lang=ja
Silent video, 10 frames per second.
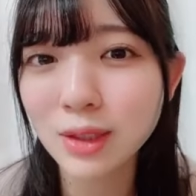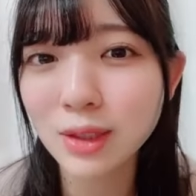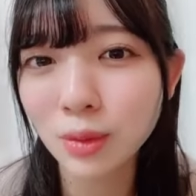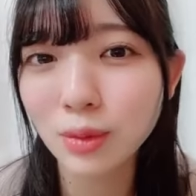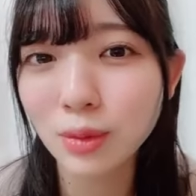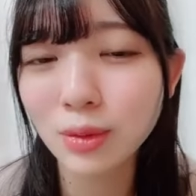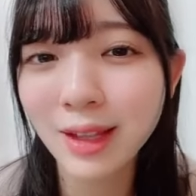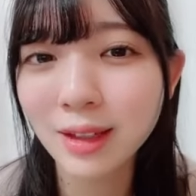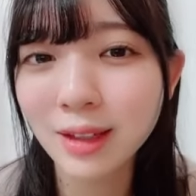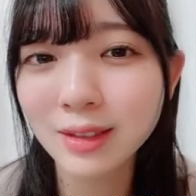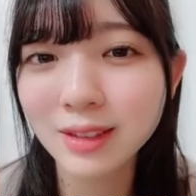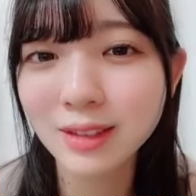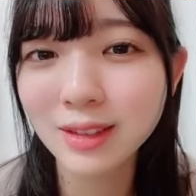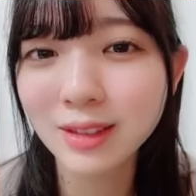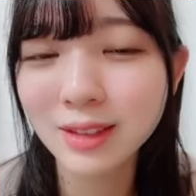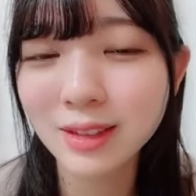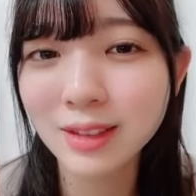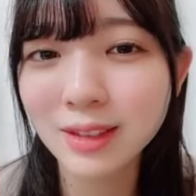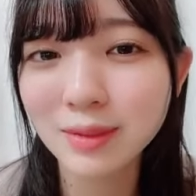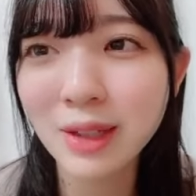何もできてな
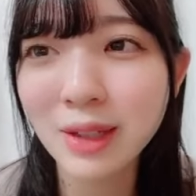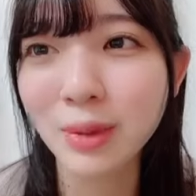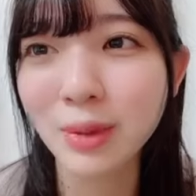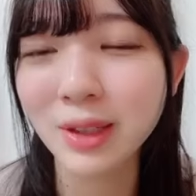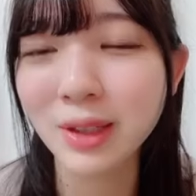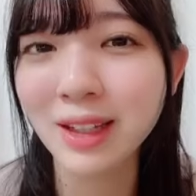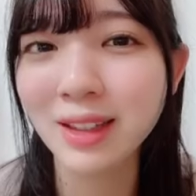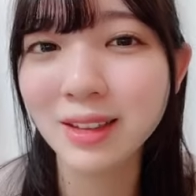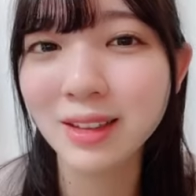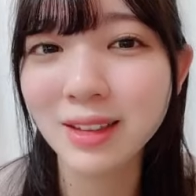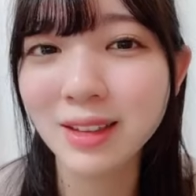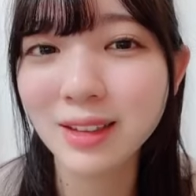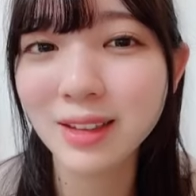いやばい